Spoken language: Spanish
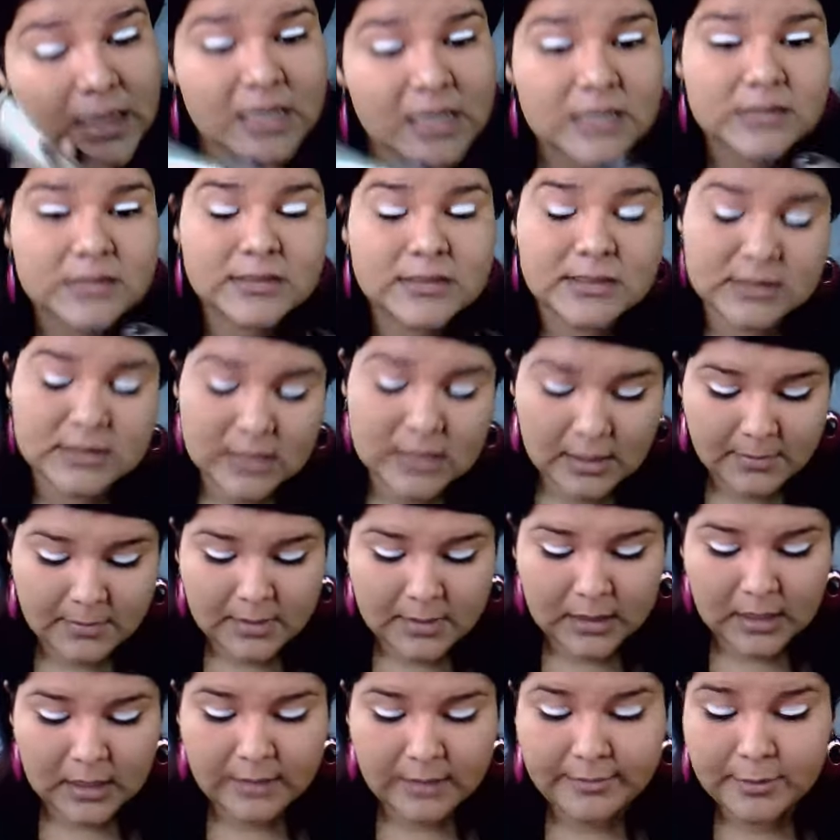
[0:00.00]
este es de la
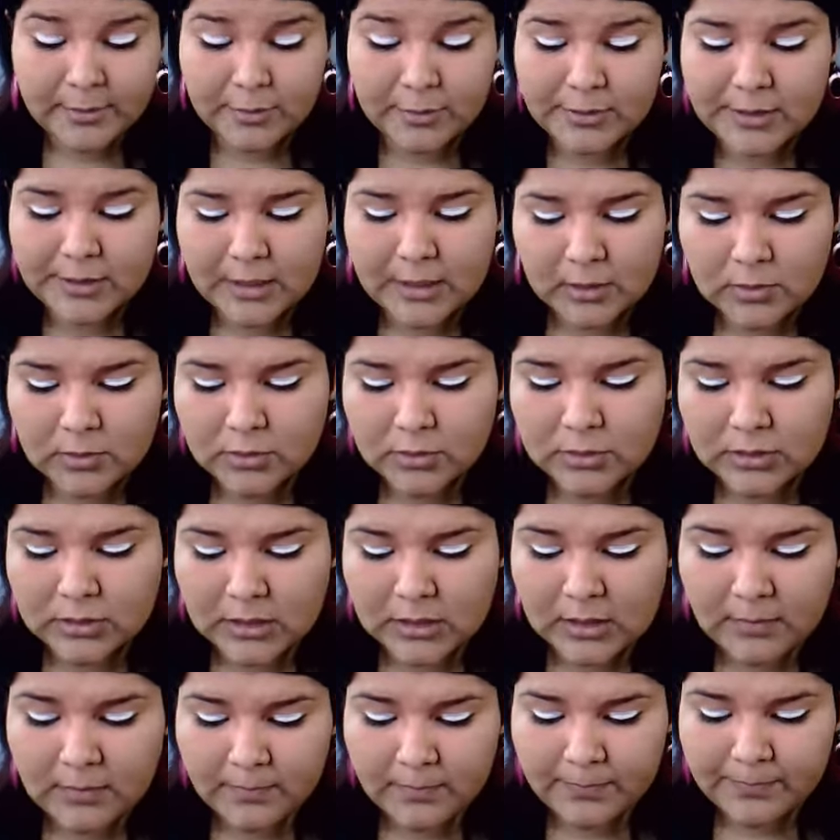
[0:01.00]
marca Verónica
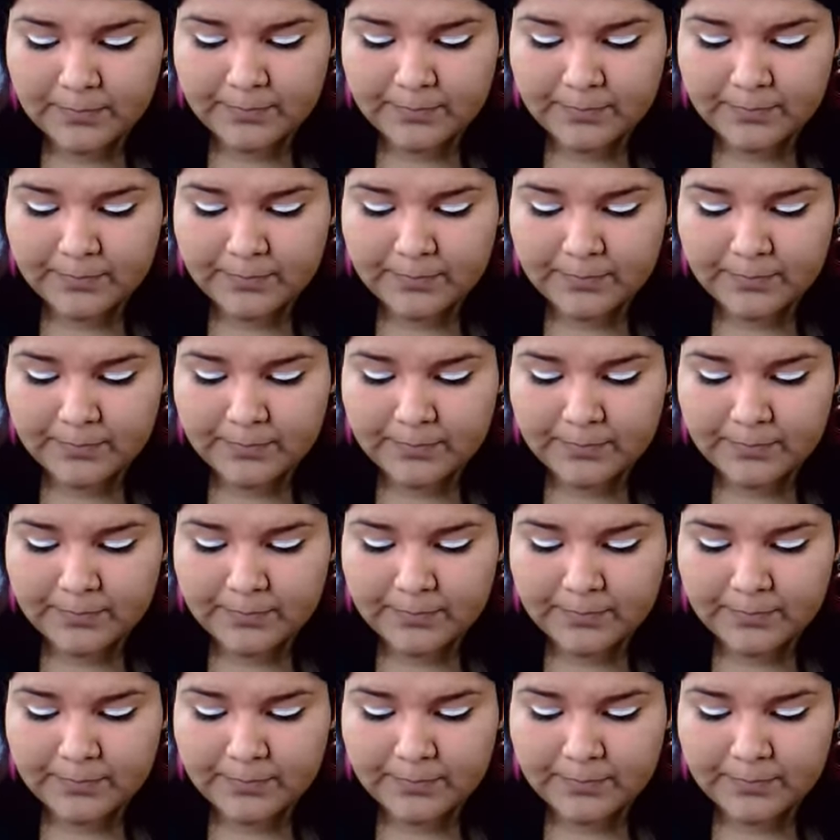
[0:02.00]
Conti.